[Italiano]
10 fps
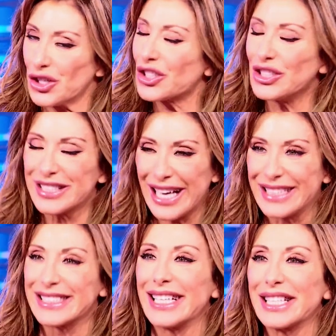Sono
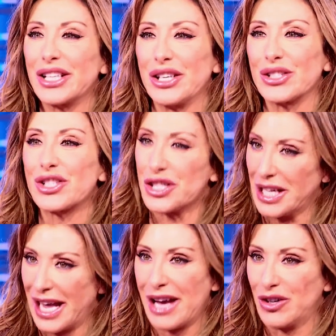contenta anch'io, ci
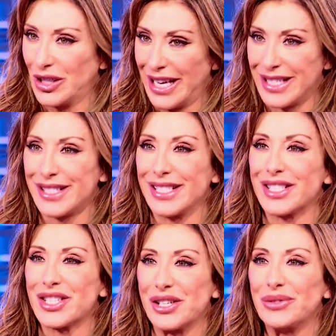tenevo ad
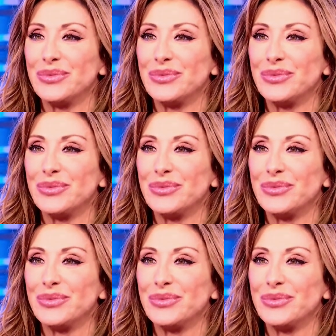esserci.